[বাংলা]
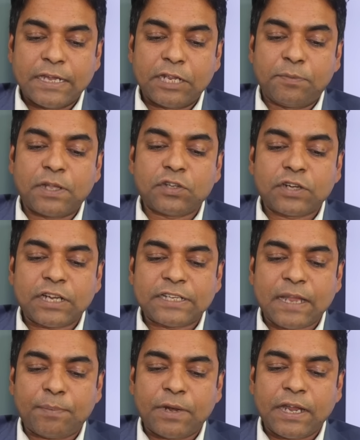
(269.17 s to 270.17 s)
নির্বাচনকে
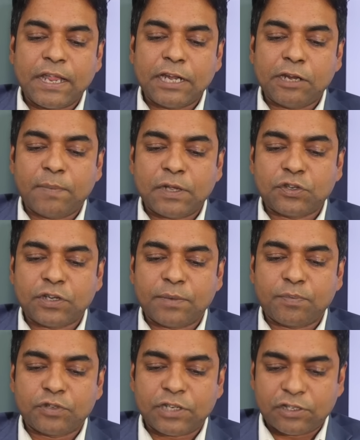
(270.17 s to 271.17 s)
সামনে রেখে
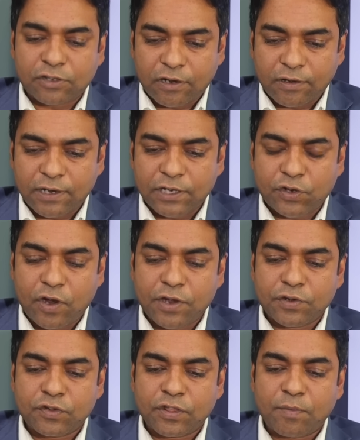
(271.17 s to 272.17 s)
নির্বাচনের প্রচার চলাকালে
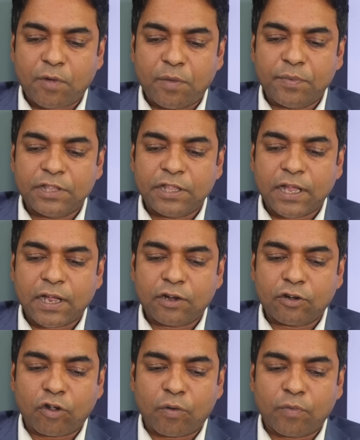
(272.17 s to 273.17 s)
সহিংসতা ভয়ভীতি
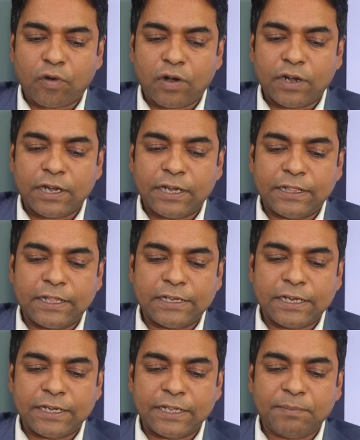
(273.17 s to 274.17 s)
দেখানোর কর্মকাণ্ডের নিন্দা
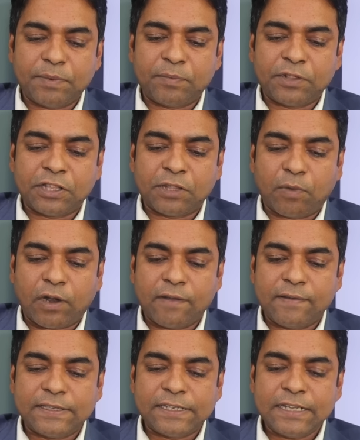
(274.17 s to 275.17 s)
জানিয়ে বিবৃতিতে
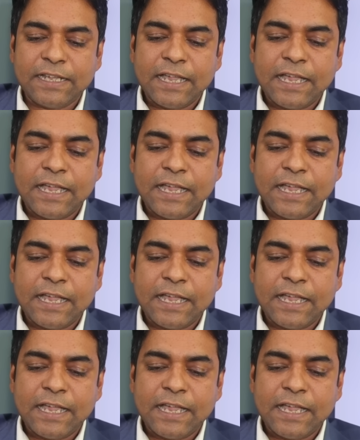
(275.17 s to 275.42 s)
বলা হয়েছে